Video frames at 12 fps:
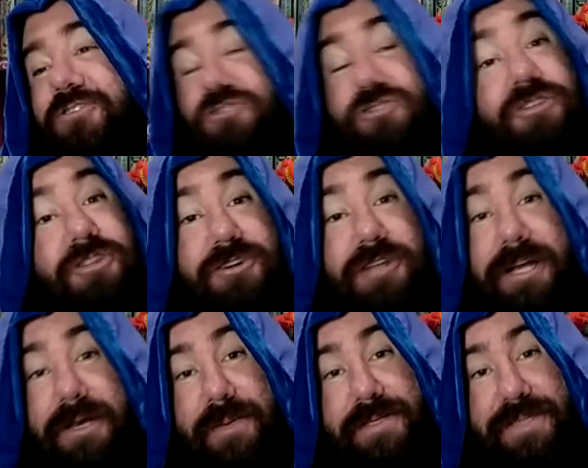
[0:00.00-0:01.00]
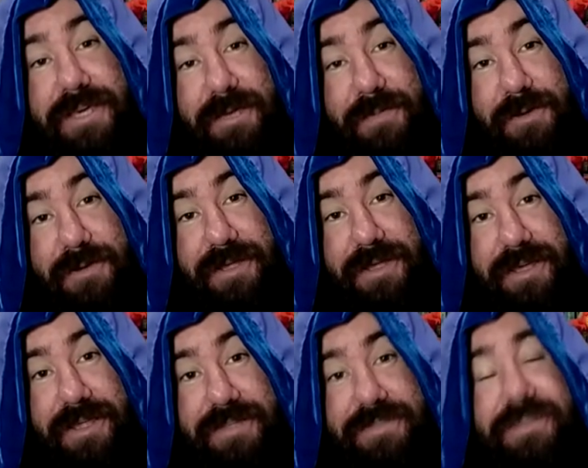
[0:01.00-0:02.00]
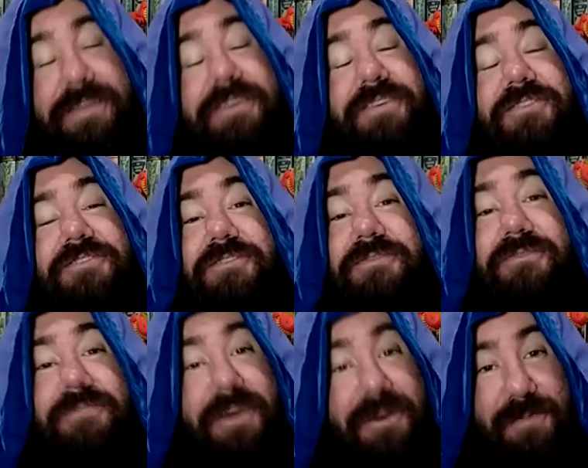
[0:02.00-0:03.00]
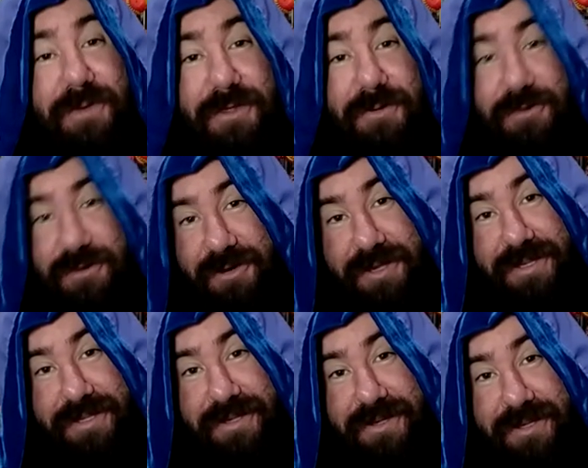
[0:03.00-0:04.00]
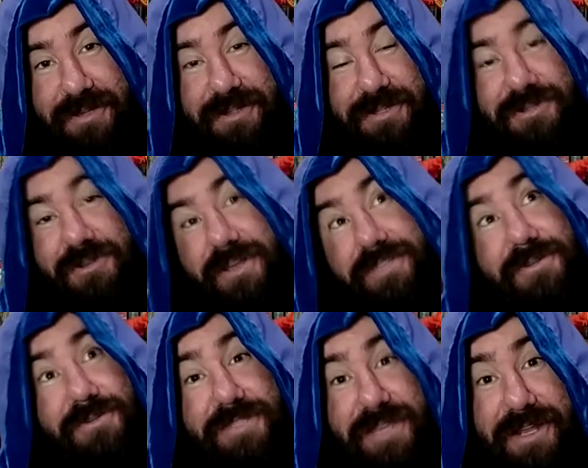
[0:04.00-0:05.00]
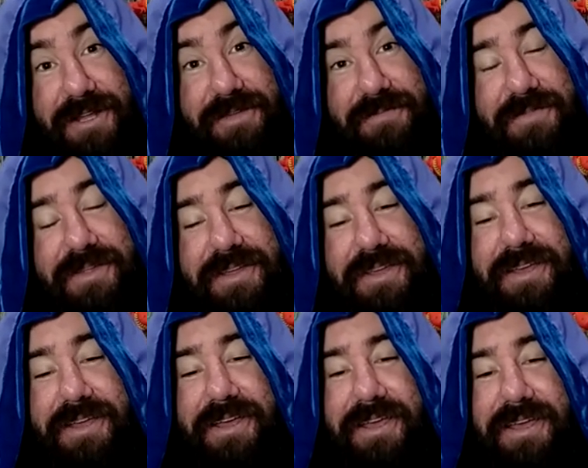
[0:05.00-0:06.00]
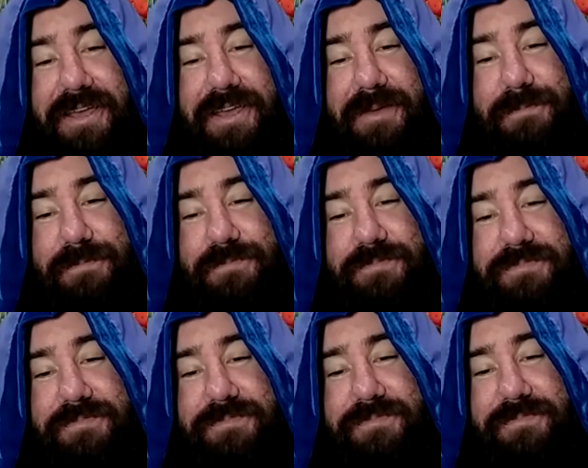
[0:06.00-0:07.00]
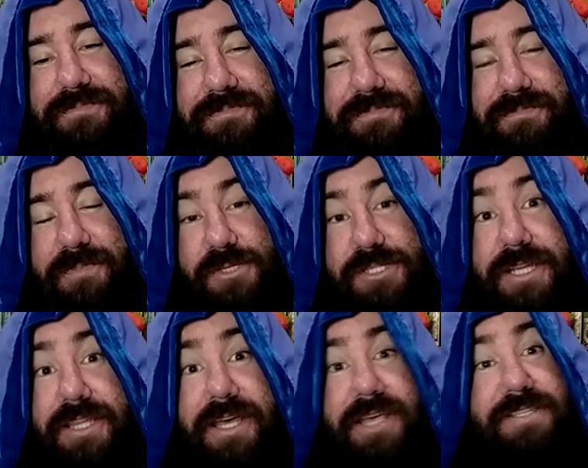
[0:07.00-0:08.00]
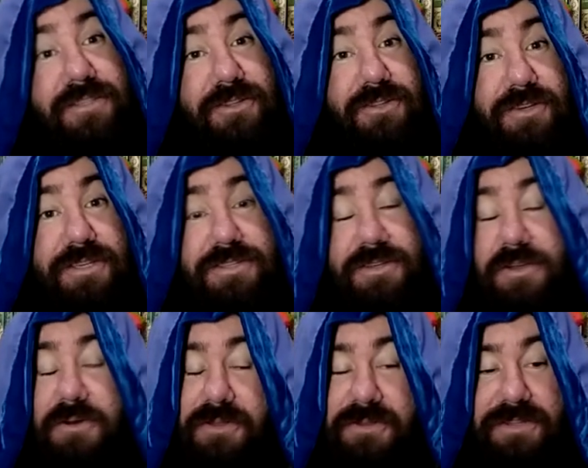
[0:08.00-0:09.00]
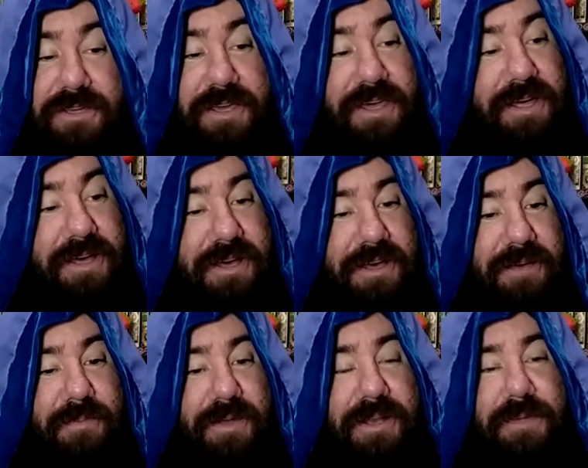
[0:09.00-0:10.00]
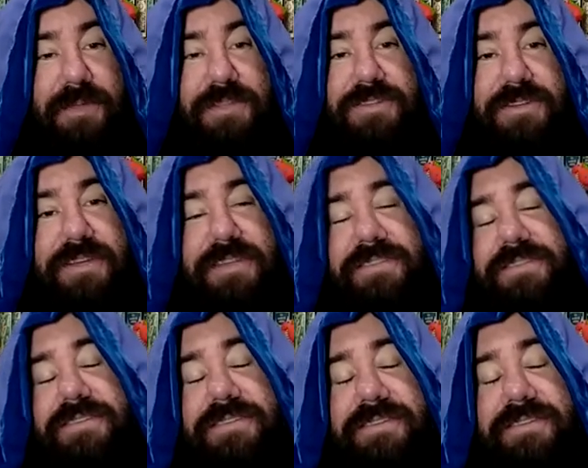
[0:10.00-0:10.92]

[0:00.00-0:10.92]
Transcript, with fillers: Yo no tengo las capacidad de manualidades son feos mis dibujos en el tablero, de hecho los hace Luciana. Em, pero si ya estás haciendo todo eso, lo único que te queda para la inmersión es,